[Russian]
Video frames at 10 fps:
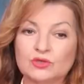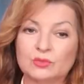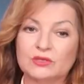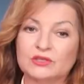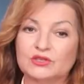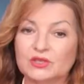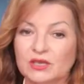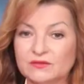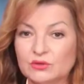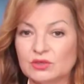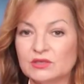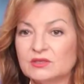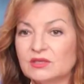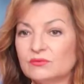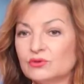было начинать все-таки
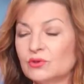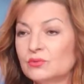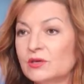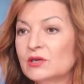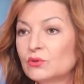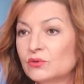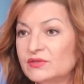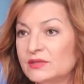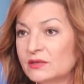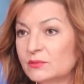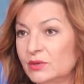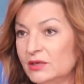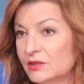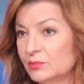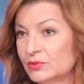с того, чтобы у всех
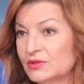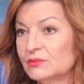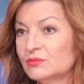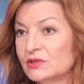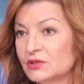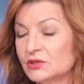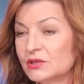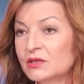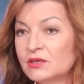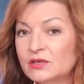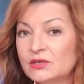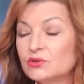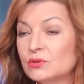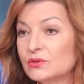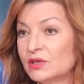были, допустим, те же
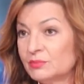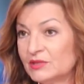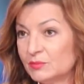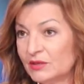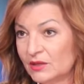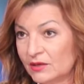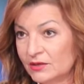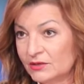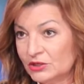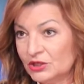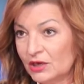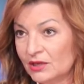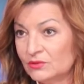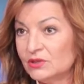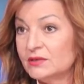электронные паспорта для
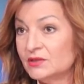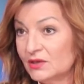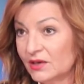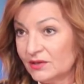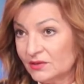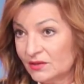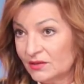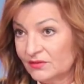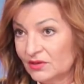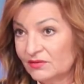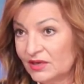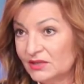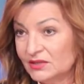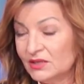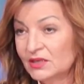начала, вот ID-карты, как вы
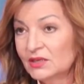говорите. А у нас